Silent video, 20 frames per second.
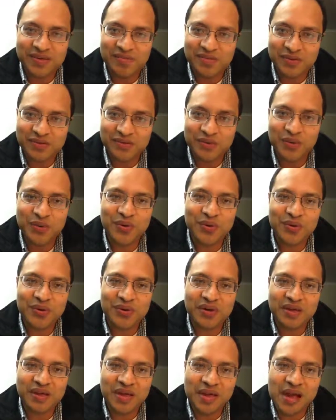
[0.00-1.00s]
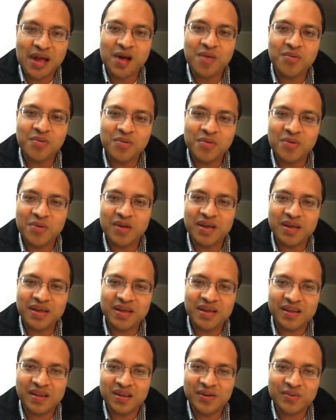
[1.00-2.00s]
pastor, que hablo,
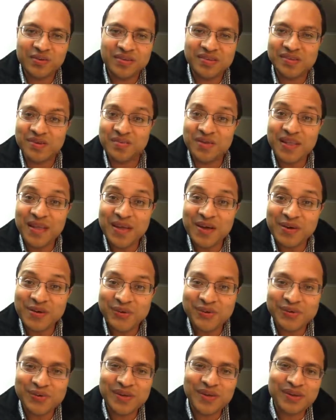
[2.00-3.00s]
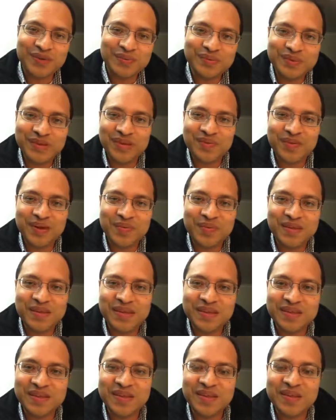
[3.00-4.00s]
que le gusta hacer videos, que le gusta hablar
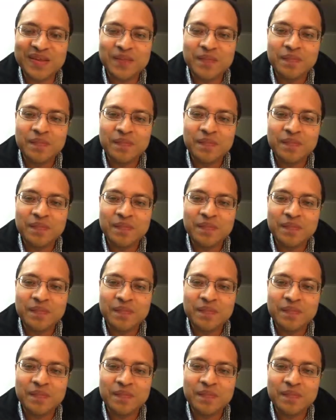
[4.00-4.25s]
bastante.